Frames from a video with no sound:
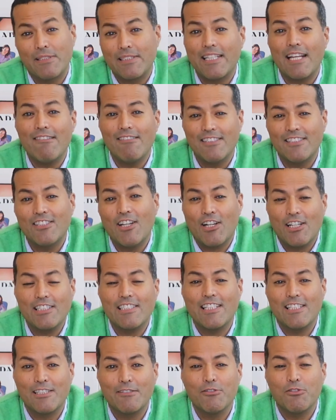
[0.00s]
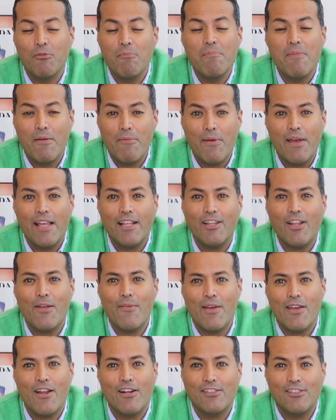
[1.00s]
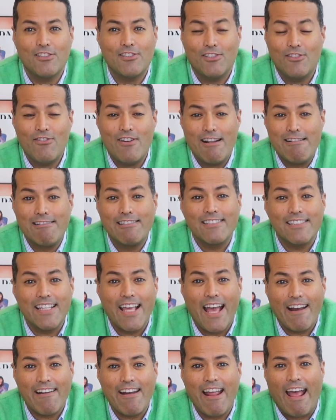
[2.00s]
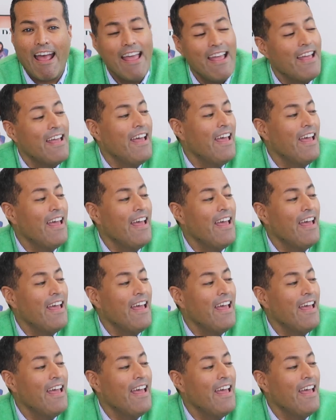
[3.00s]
Pero pues es que Luis Torres es un bebé todavía, es una anciana.